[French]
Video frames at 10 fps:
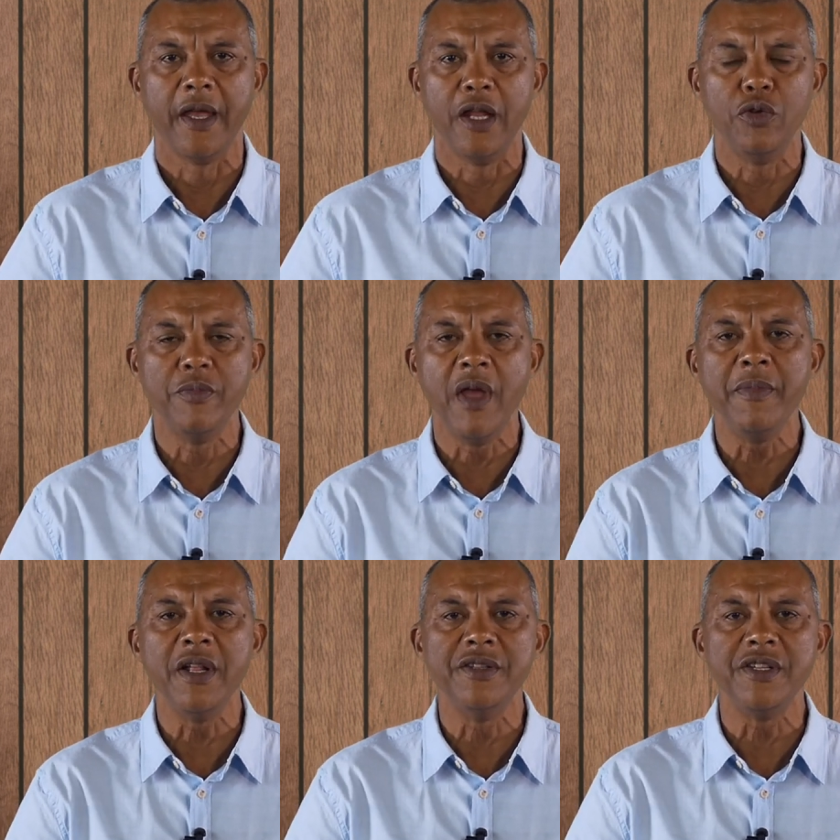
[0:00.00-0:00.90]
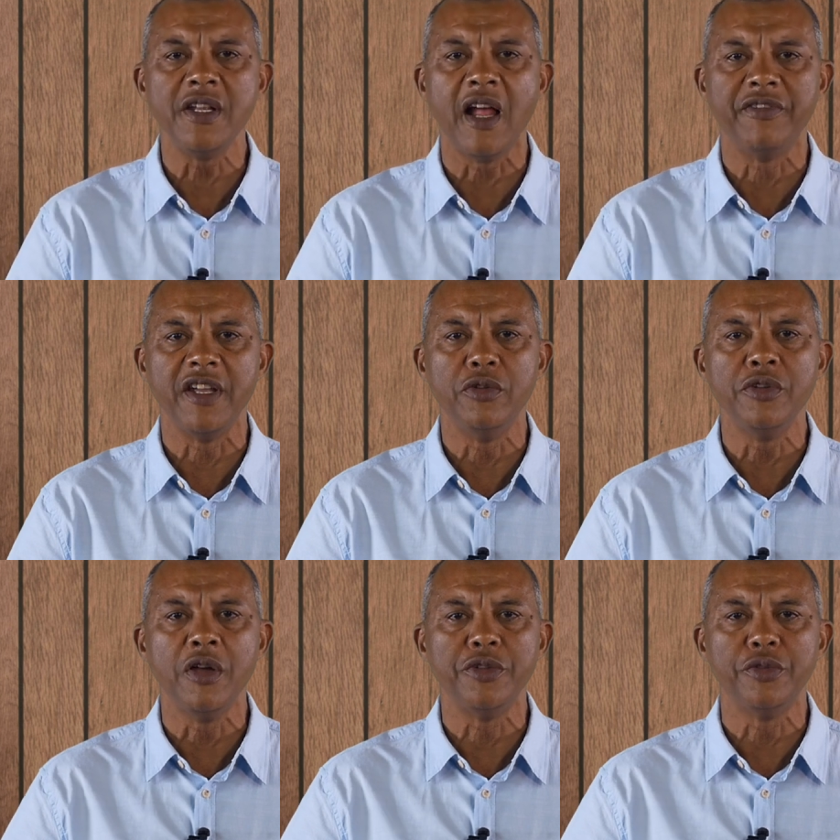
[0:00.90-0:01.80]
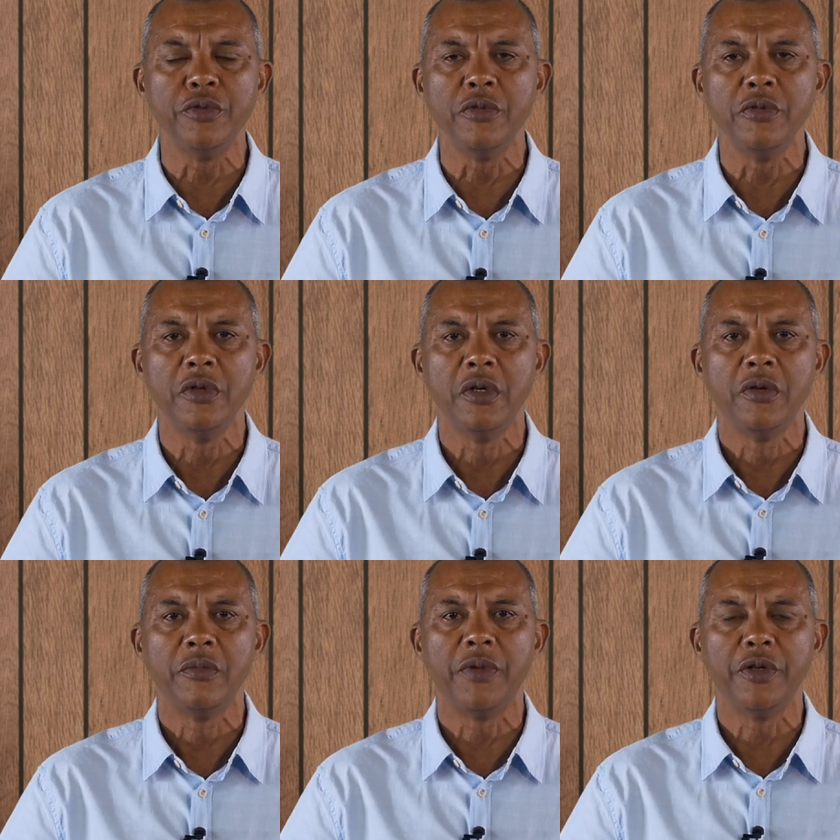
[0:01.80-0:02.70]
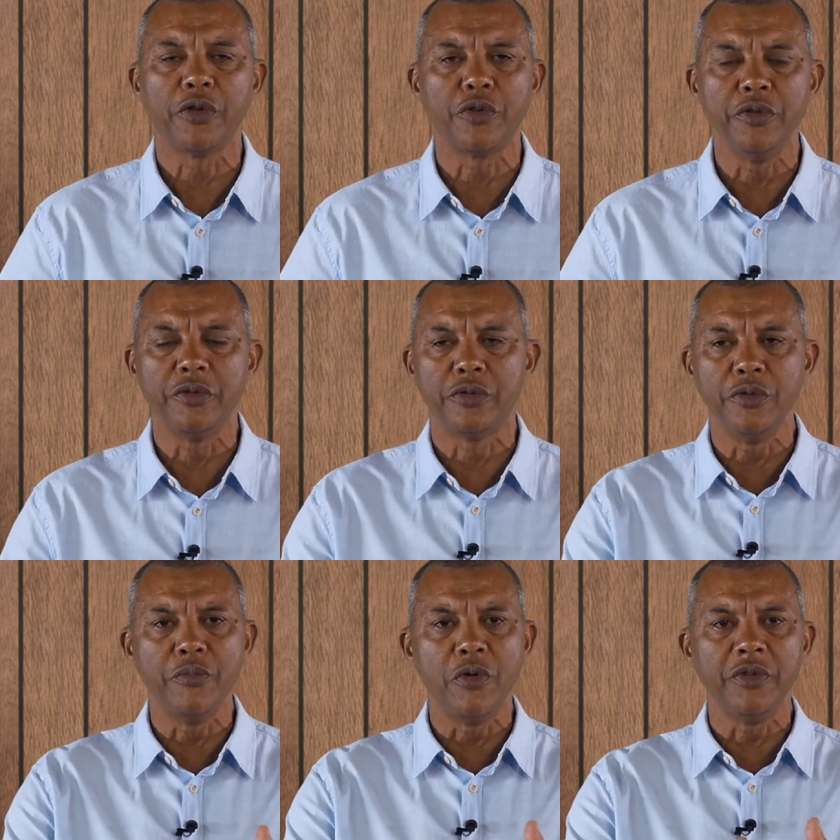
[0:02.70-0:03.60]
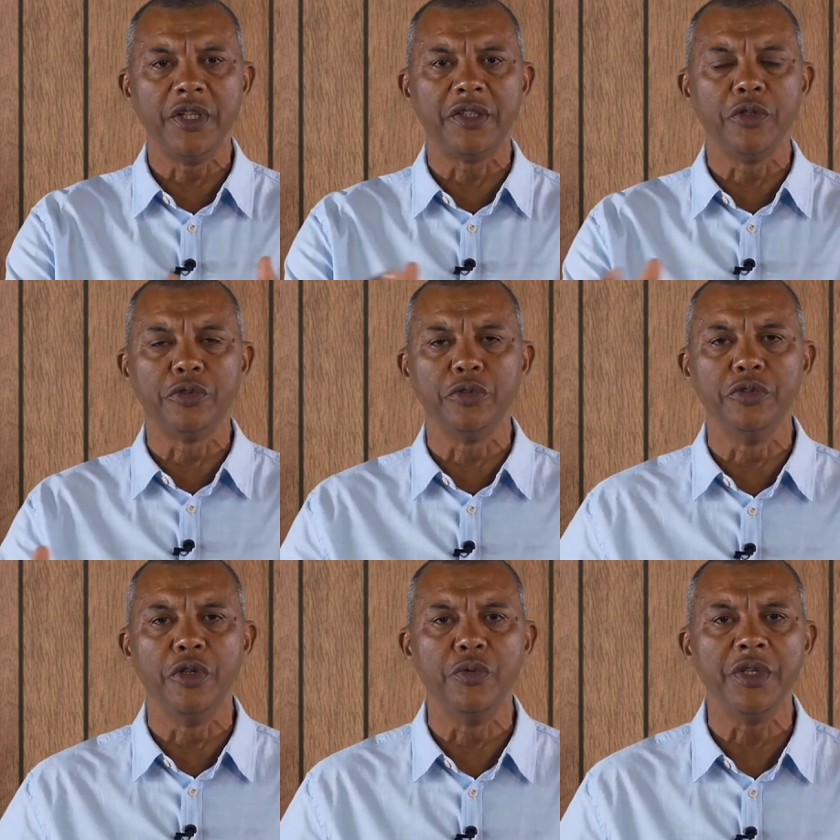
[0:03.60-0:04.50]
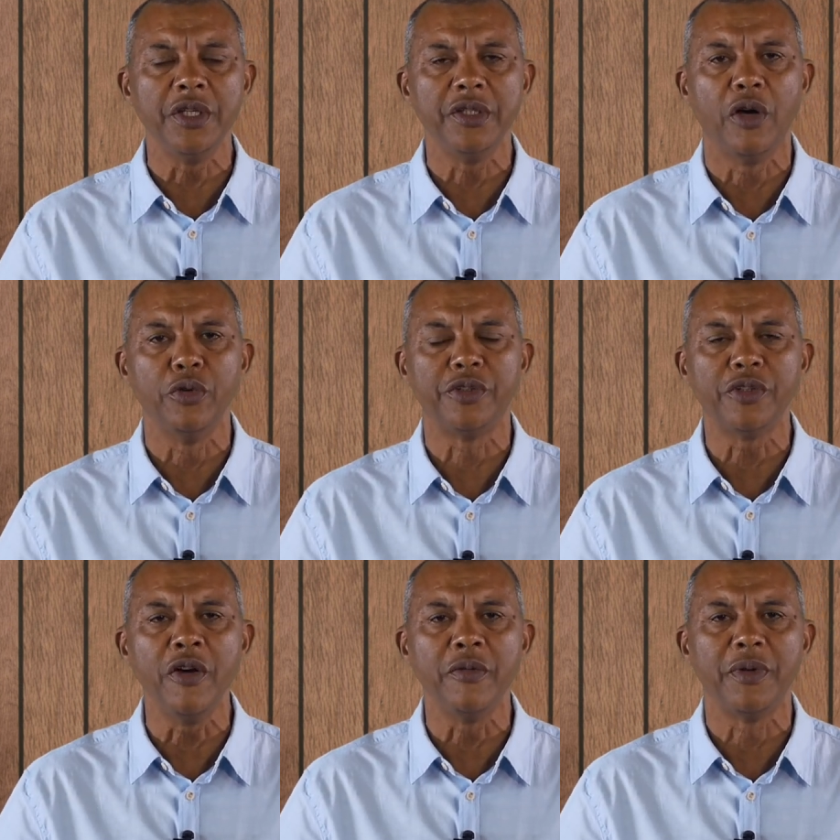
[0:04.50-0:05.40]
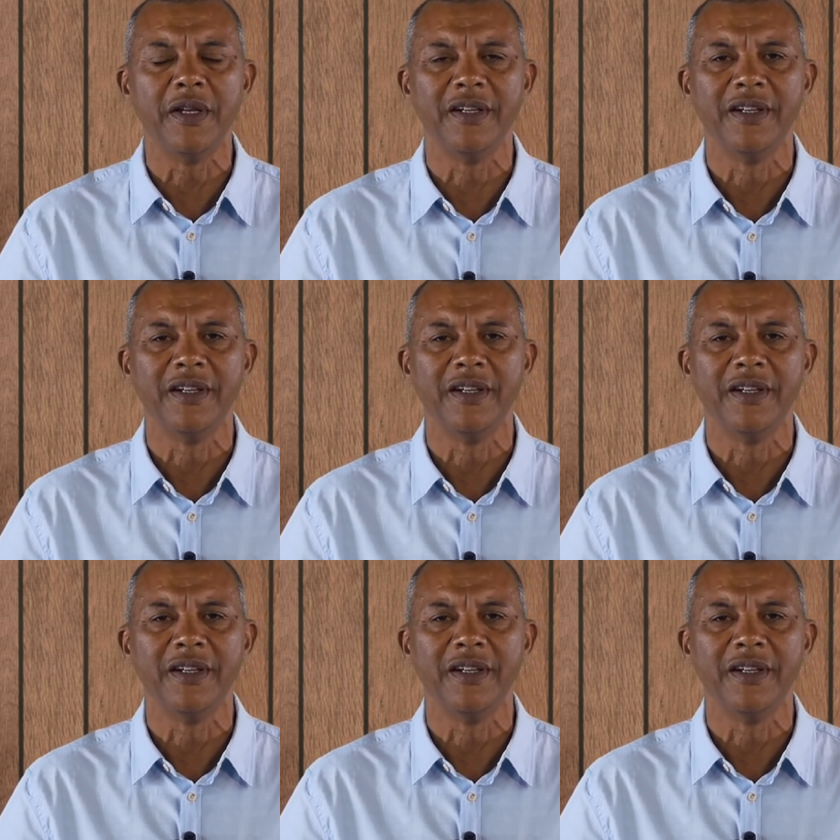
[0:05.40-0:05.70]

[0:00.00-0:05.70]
Et lui-même, il dit, il avait lu un jour, pendant que tout le monde était autour de lui dans le temple,